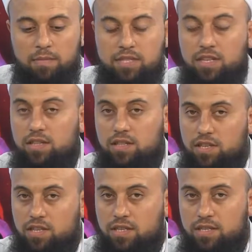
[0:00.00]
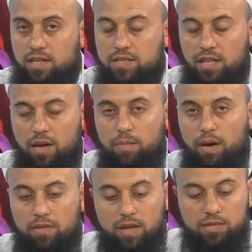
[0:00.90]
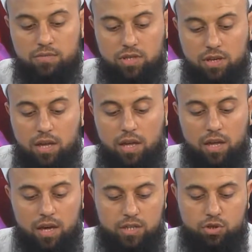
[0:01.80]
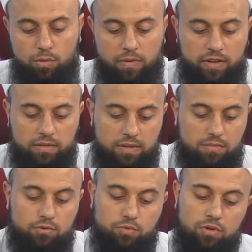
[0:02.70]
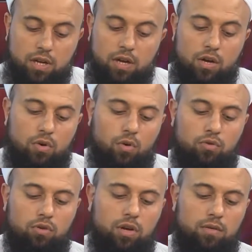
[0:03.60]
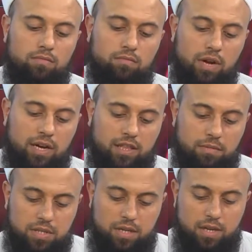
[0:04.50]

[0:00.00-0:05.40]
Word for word: sıkıntı içerisindeyse ne yapmak lazım işte? Hazreti Ömer Efendi ne demiş burada? Ona bırak demiş.